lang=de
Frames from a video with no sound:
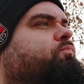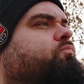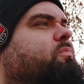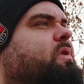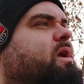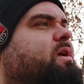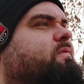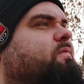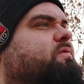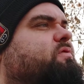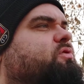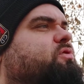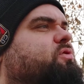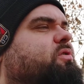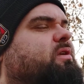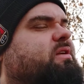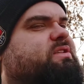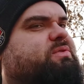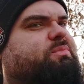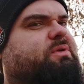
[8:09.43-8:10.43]
Ja, ich würde sie
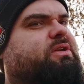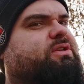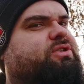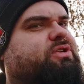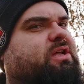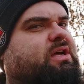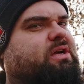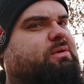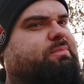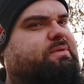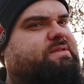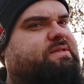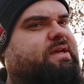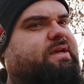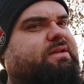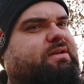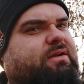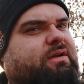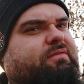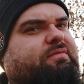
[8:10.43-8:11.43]
schon als Mittelstand
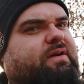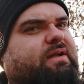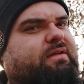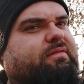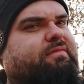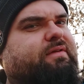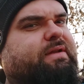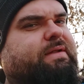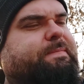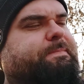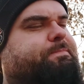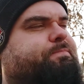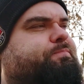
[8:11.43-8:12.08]
bezeichnen, auf alle Fälle.